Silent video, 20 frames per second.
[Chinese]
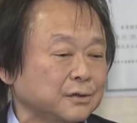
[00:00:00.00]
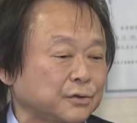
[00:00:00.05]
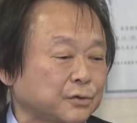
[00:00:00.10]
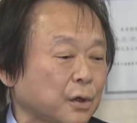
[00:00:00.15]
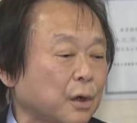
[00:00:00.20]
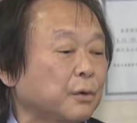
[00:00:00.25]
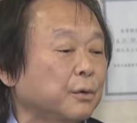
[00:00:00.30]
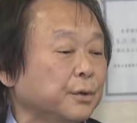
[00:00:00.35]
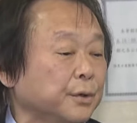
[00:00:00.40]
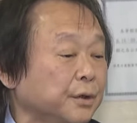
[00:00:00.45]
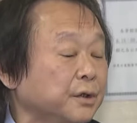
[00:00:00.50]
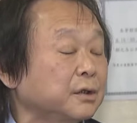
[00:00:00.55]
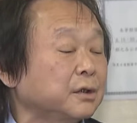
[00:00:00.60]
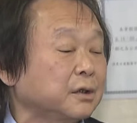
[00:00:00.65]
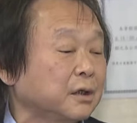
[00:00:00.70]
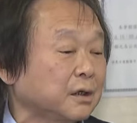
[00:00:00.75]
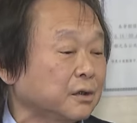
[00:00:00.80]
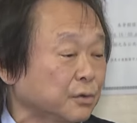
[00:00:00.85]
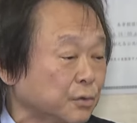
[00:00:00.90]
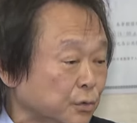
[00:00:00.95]
庄委
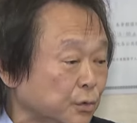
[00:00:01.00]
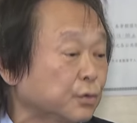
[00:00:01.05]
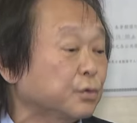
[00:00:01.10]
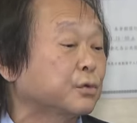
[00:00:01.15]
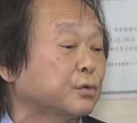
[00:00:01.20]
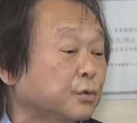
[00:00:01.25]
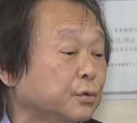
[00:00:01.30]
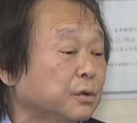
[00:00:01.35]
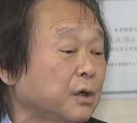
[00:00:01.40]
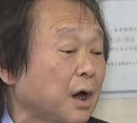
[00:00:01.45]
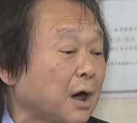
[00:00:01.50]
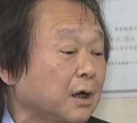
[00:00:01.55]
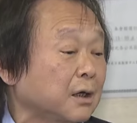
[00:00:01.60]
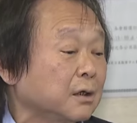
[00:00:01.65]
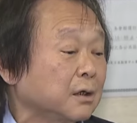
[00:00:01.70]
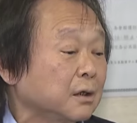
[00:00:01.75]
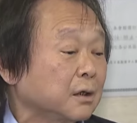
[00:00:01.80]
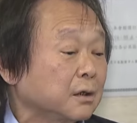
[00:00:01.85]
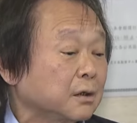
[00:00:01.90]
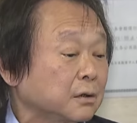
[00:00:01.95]
员很无辜啦，
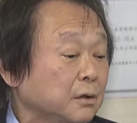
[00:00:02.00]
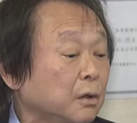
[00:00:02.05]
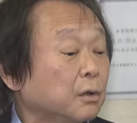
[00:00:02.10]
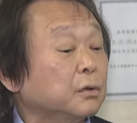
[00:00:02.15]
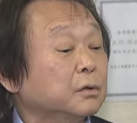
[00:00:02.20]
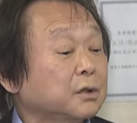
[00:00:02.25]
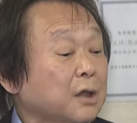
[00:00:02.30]
哦，